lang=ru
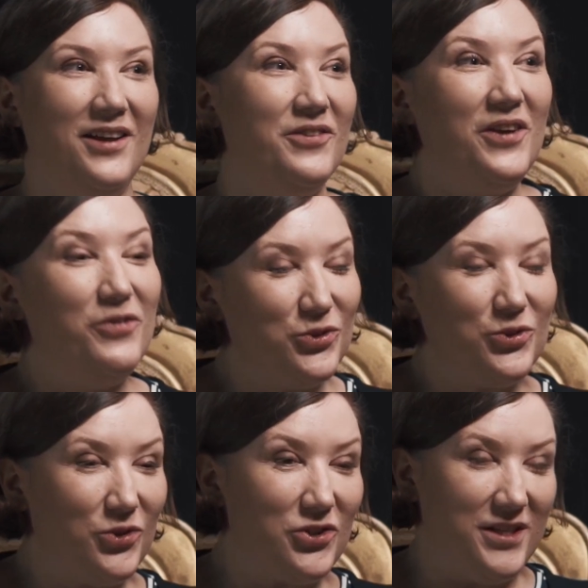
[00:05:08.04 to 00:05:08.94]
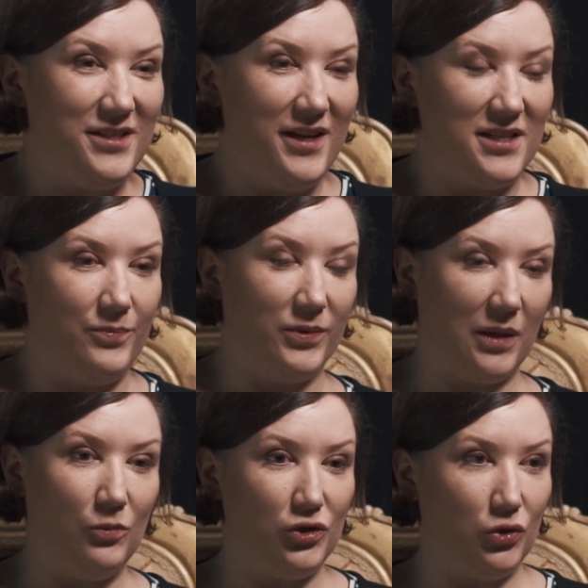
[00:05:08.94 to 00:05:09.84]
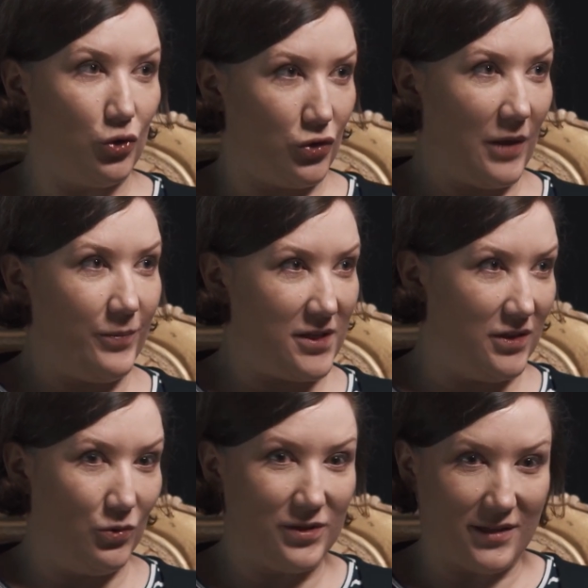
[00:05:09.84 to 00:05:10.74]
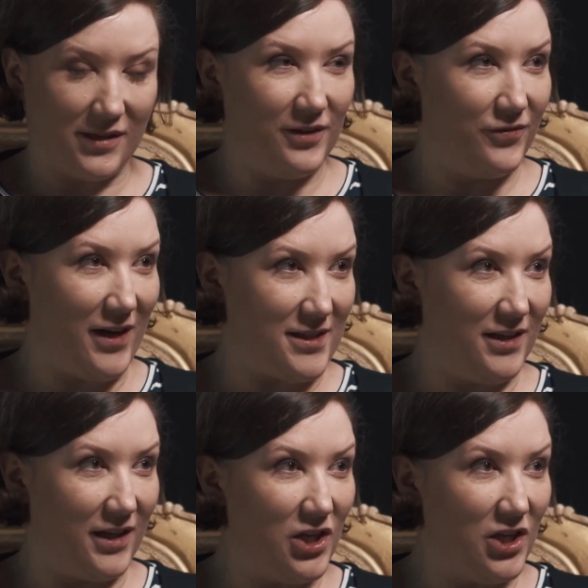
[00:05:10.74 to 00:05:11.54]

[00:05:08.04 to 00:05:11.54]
и, и вот тут тоже интересно, потому что то, что написано у Сазлина в красной